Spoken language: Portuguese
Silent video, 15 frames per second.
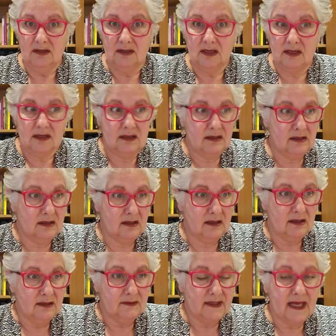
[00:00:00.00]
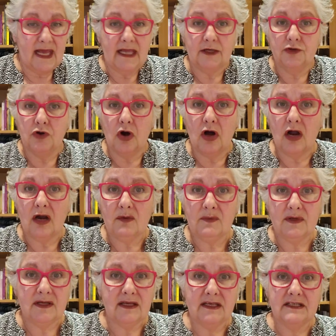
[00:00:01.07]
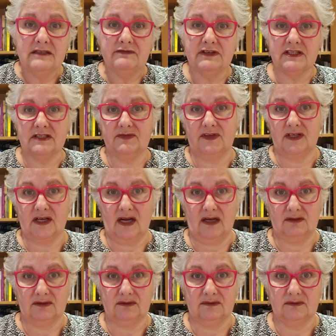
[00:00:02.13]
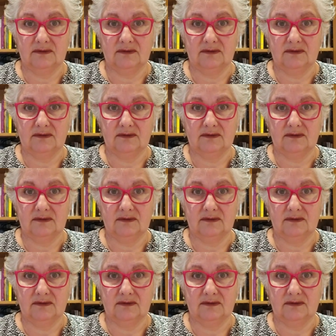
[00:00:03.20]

eh, é enorme e diversificado.